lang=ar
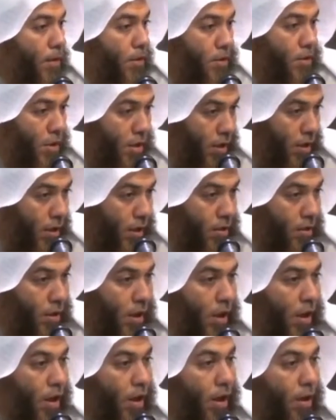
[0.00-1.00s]
اشتري لك
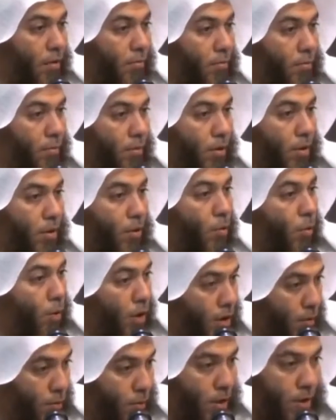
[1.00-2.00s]
طعام
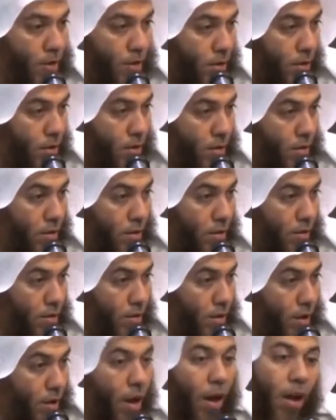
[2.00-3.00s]
ولباس
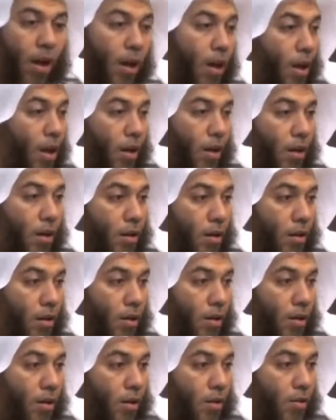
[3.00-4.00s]
قال لا
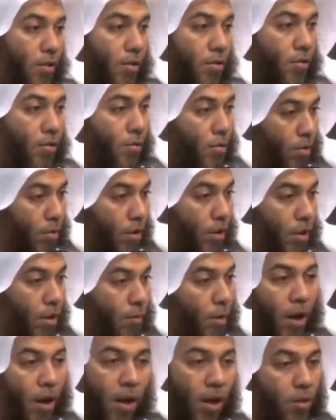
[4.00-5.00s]
تعطيني
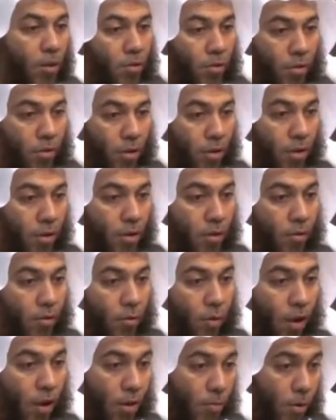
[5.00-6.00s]
مال لا تعطيه
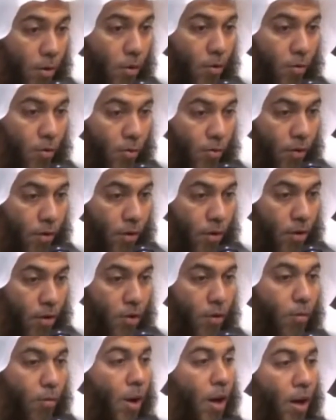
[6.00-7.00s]
وهذا معروف
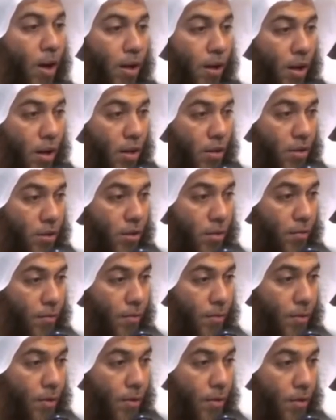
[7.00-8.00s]
أنه ما أراد
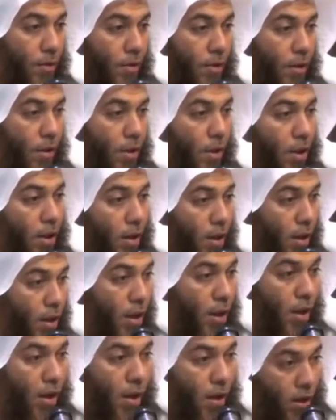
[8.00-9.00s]

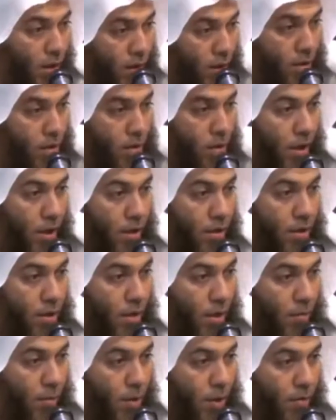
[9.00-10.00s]
إلا نسأل الله
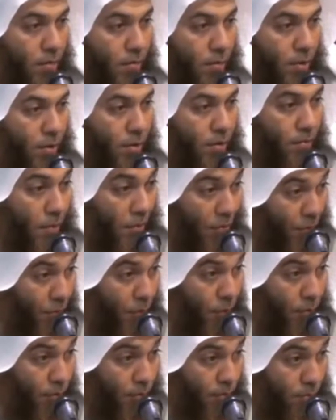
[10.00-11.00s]
السلامة والعافية
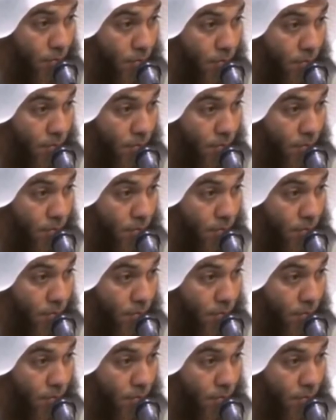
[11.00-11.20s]
مفهوم